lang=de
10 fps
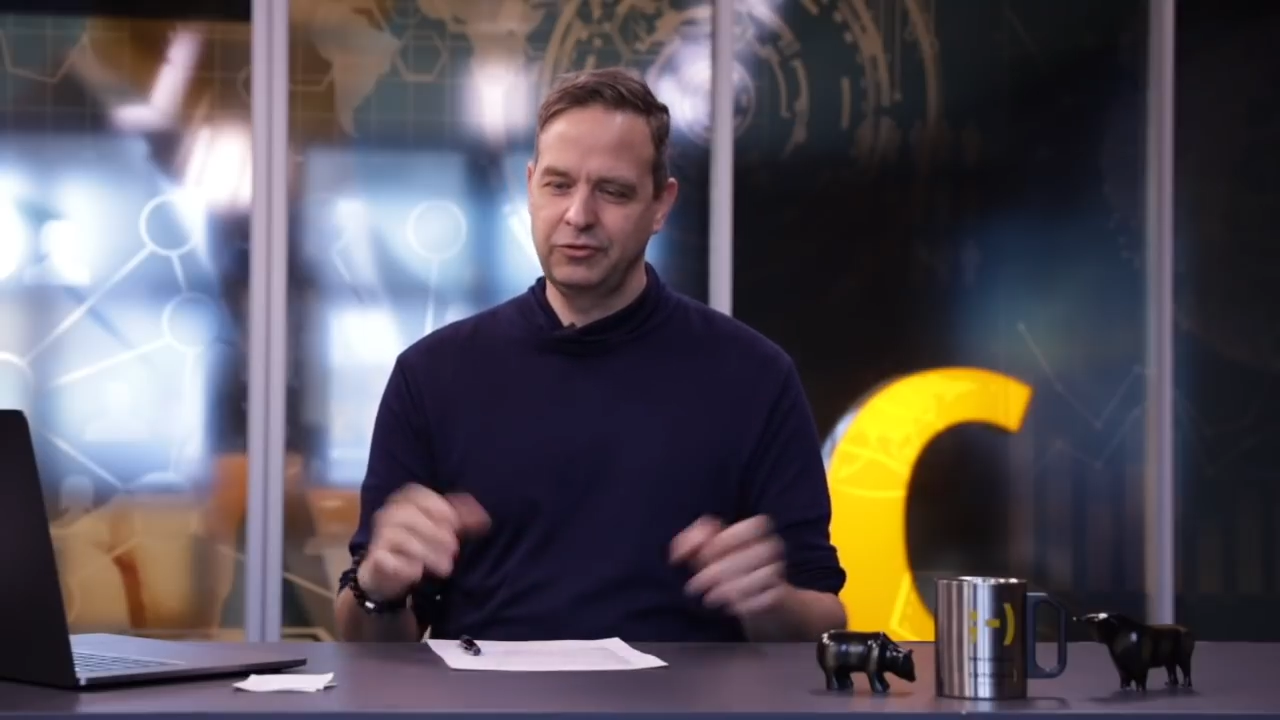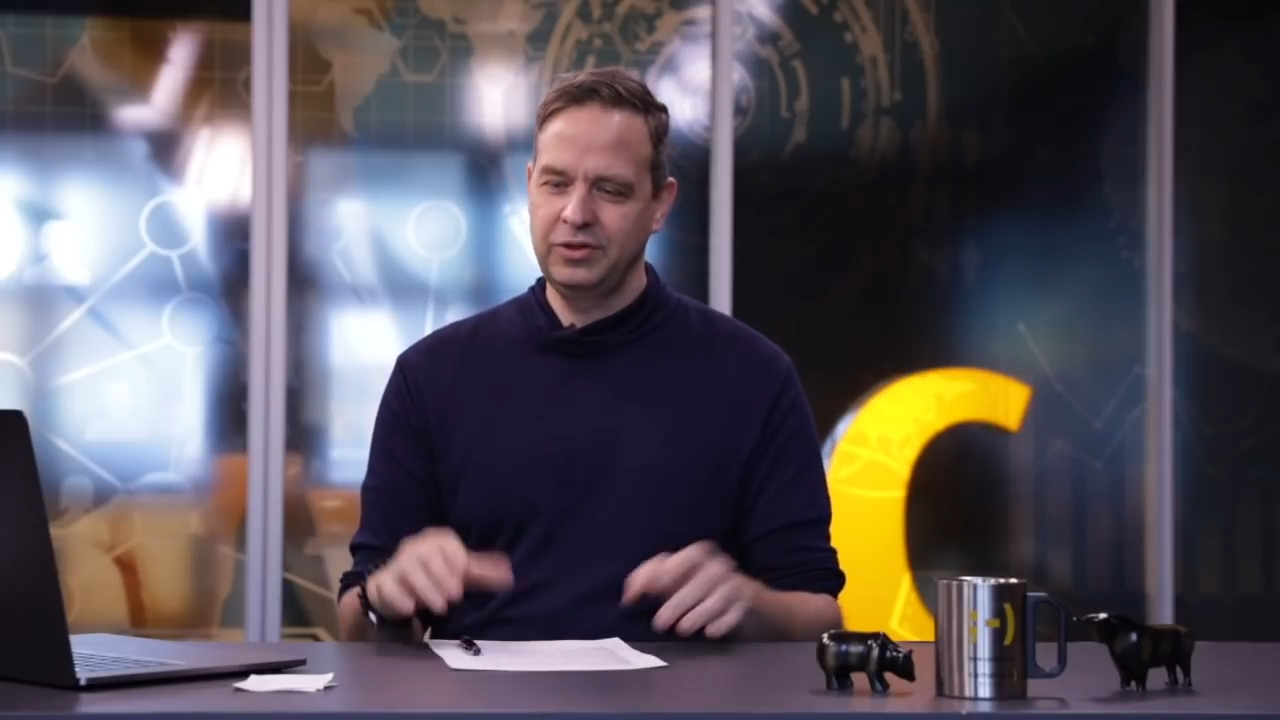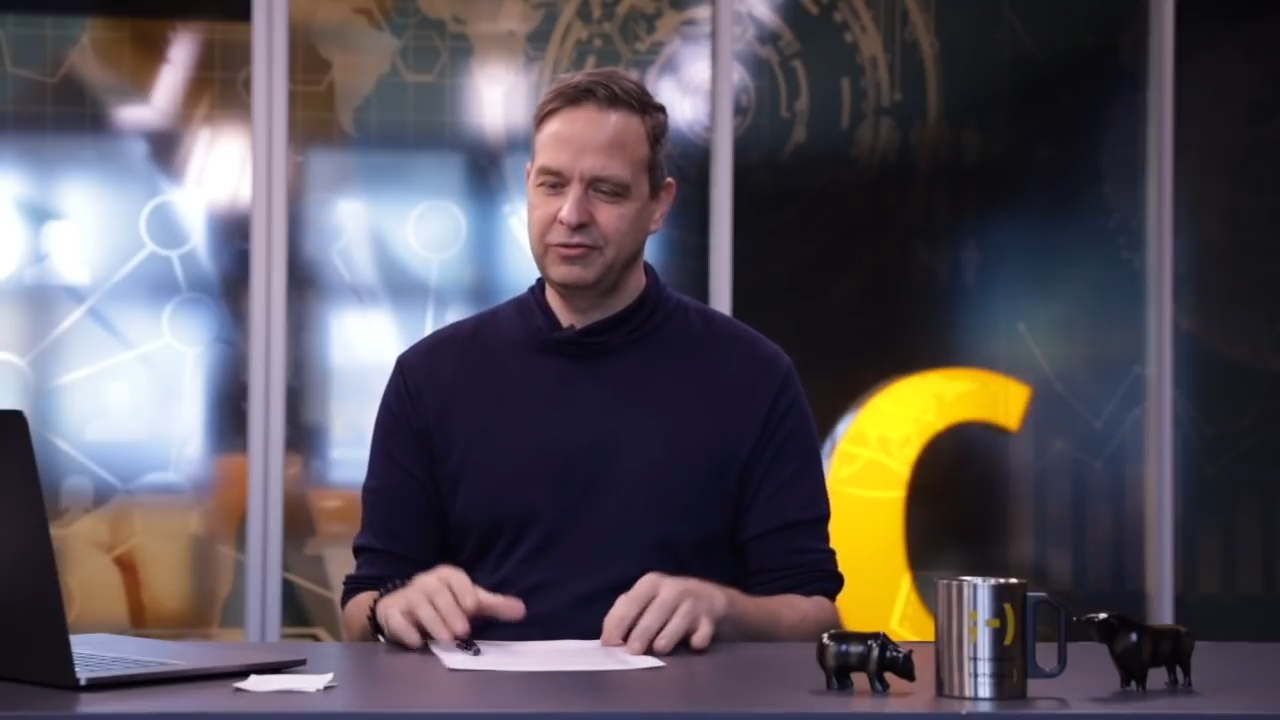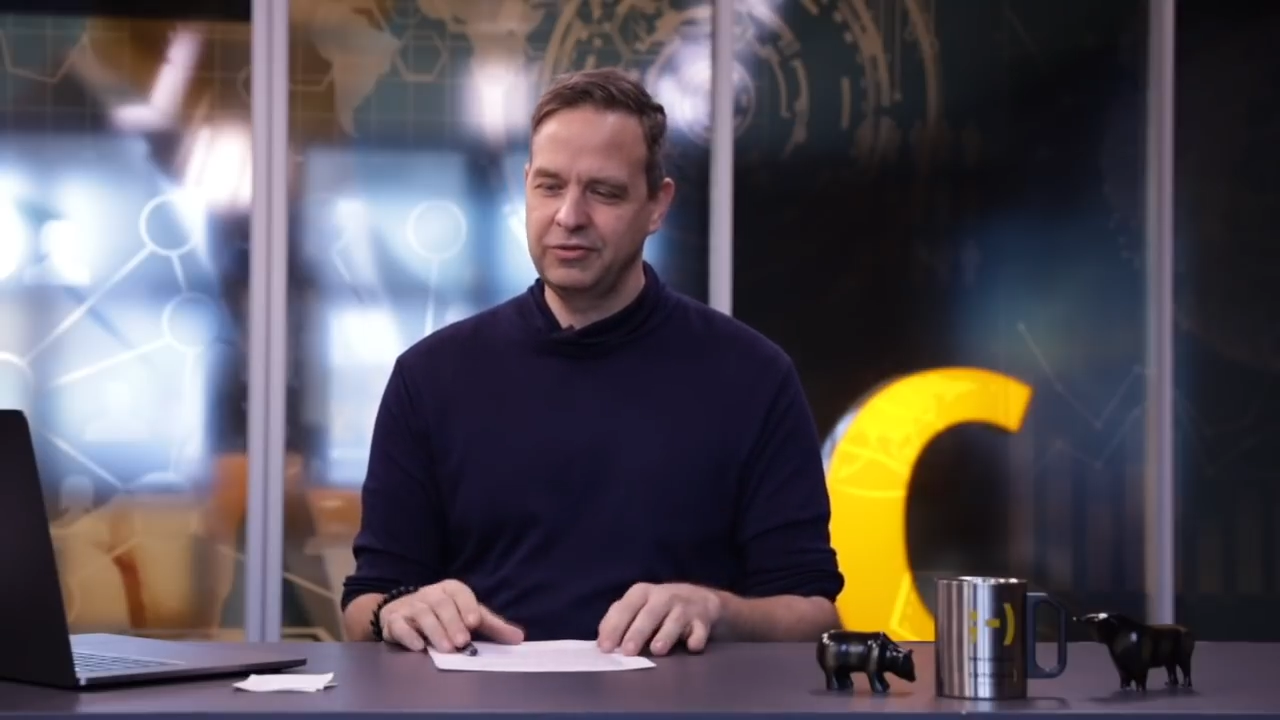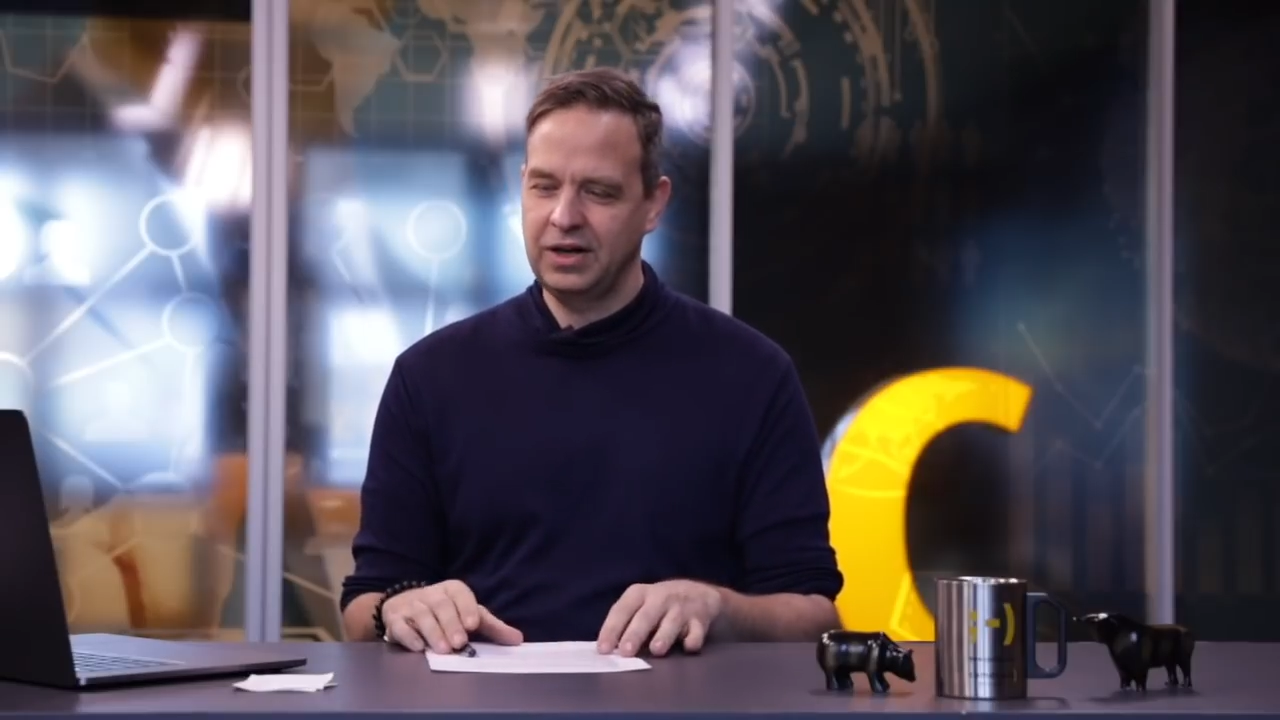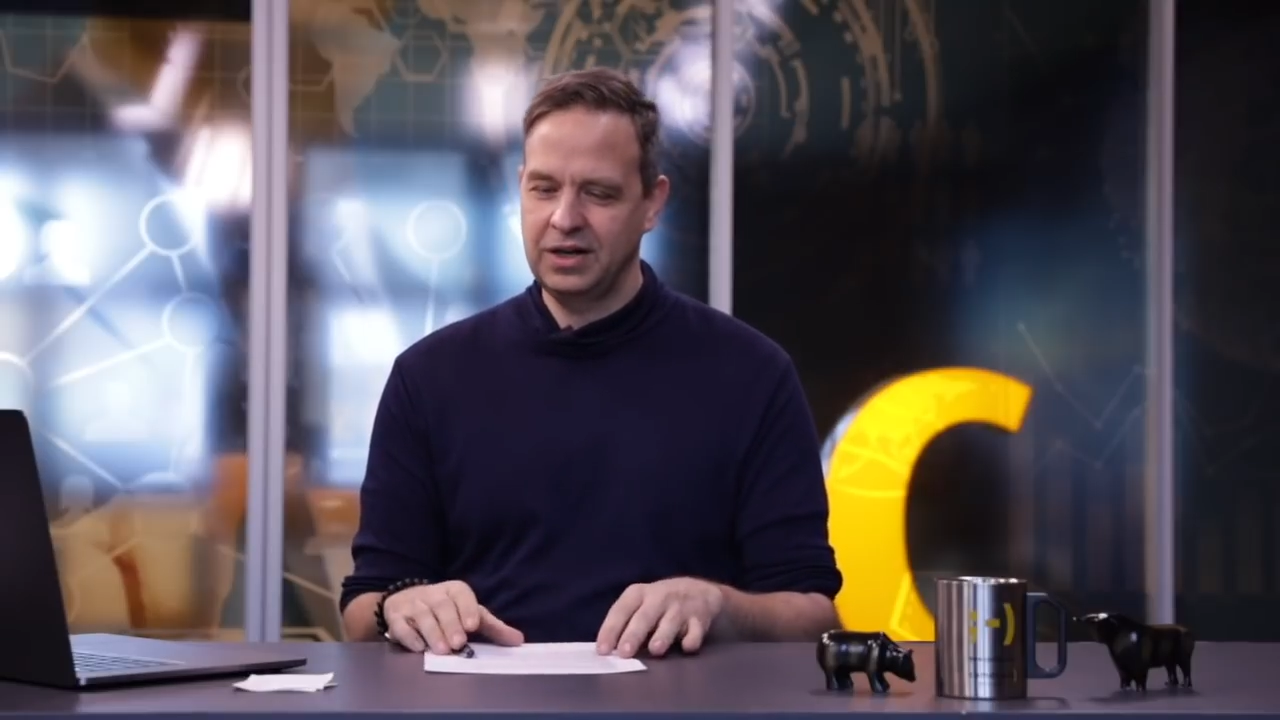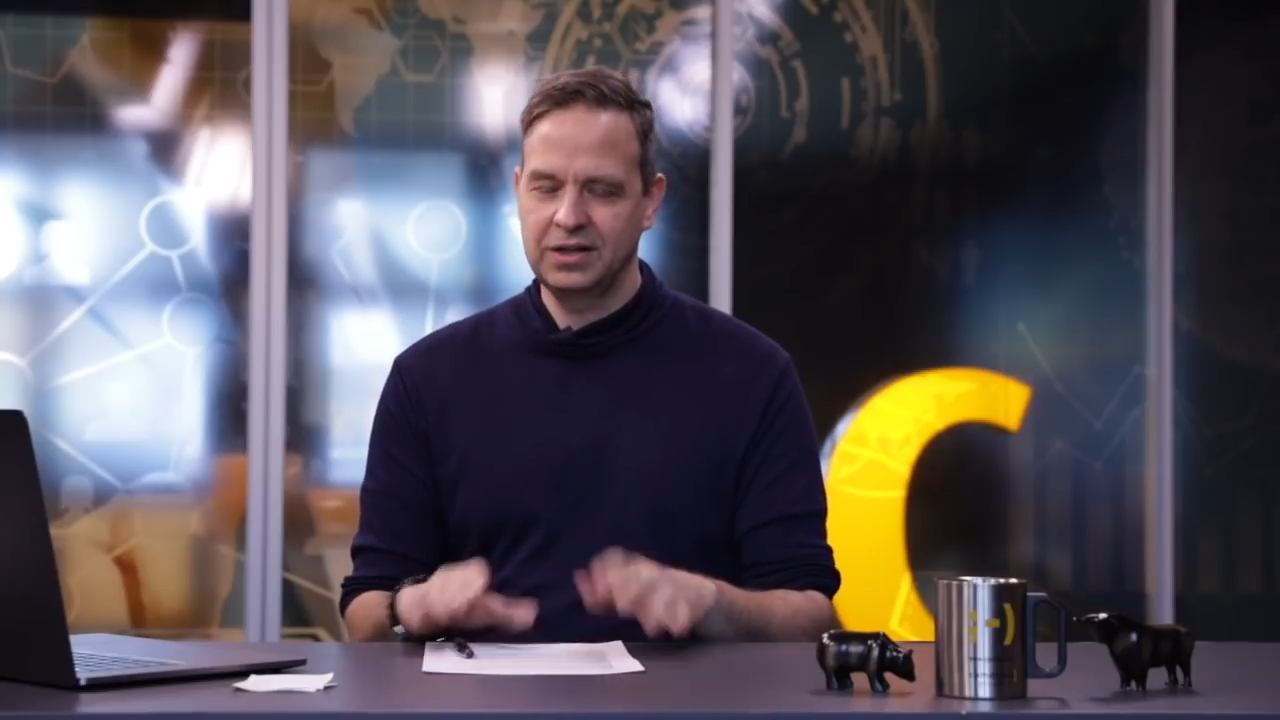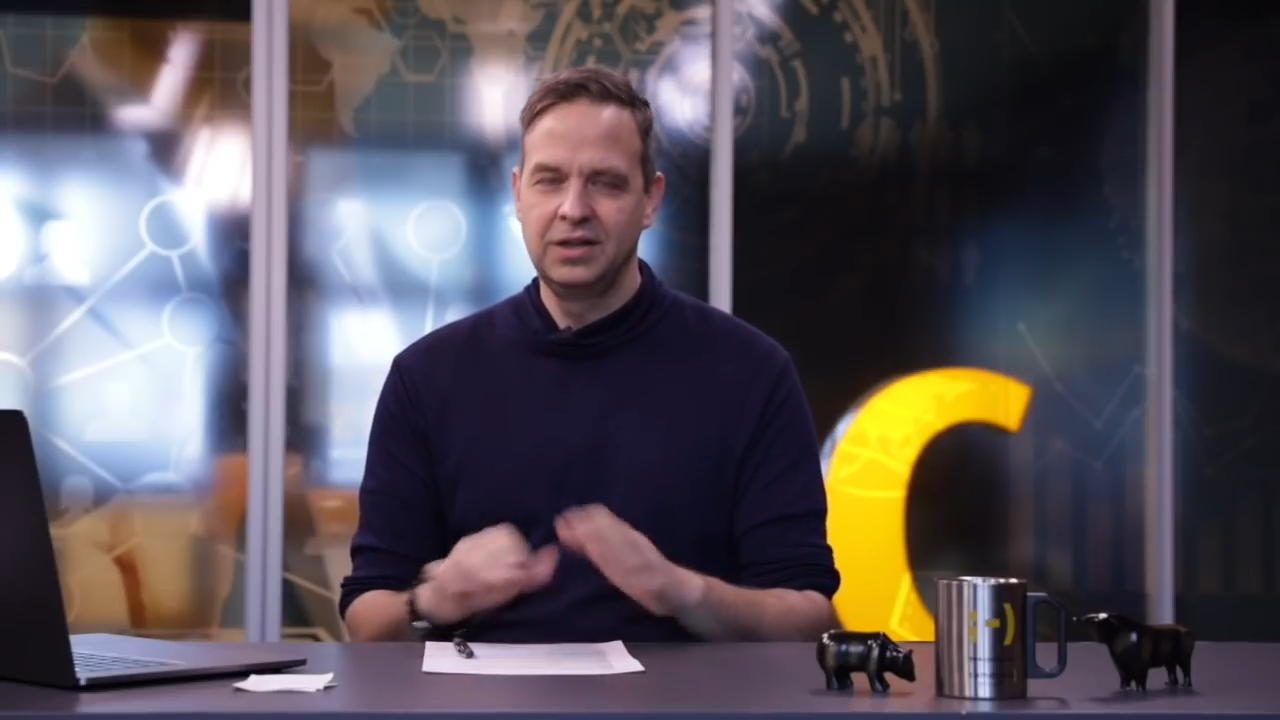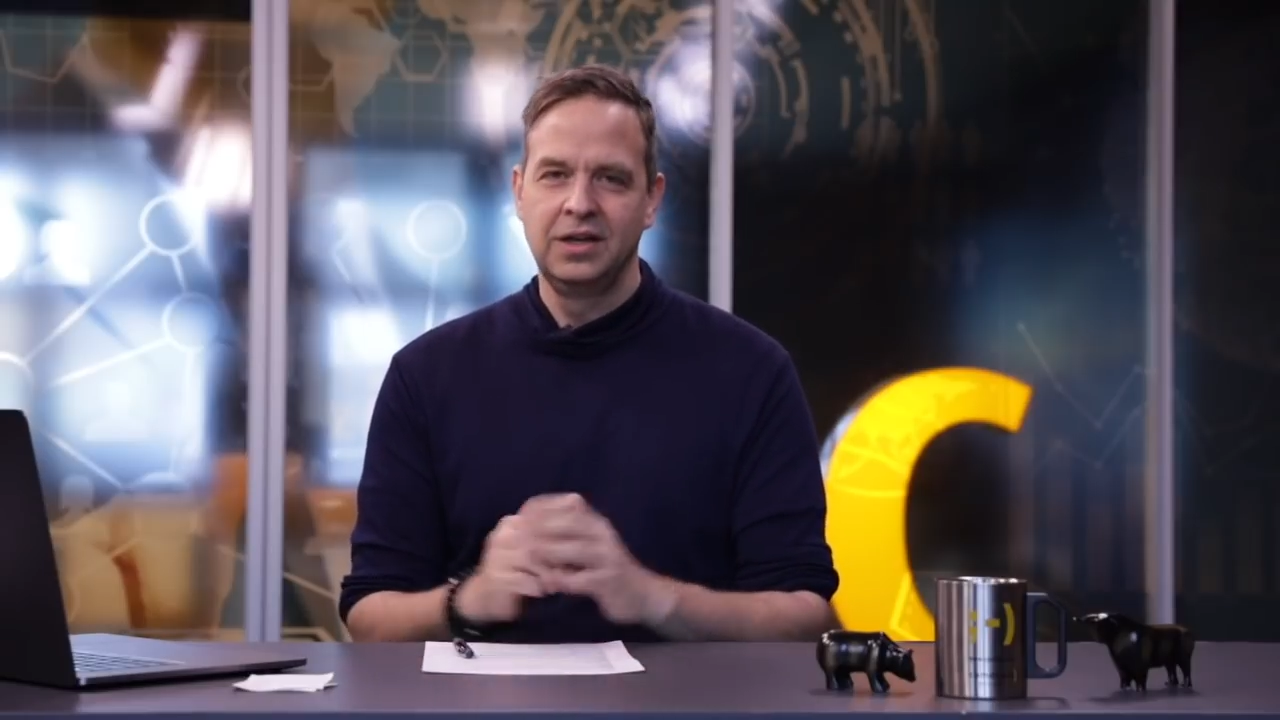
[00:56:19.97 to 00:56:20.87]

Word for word: viele Fragen